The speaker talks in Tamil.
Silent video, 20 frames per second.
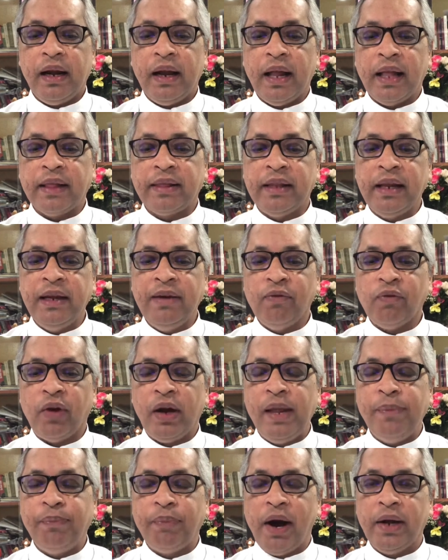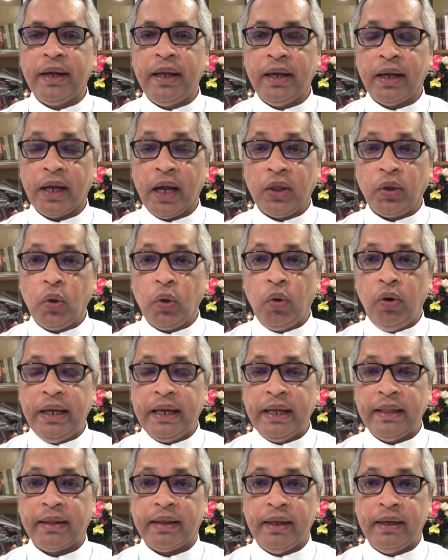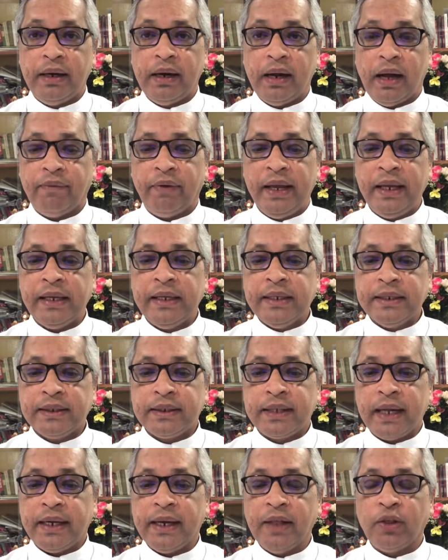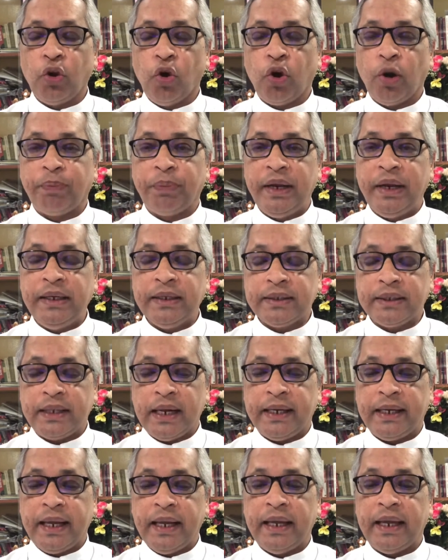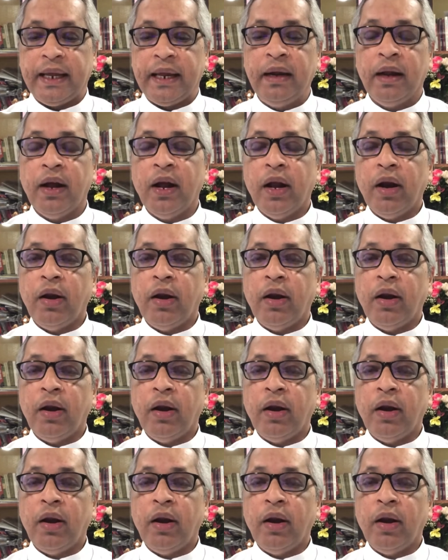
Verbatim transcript: லத்தீன் வழிபாட்டு கத்தோலிக்க திரு அவை சட்ட தொகுப்பின் சட்ட எண்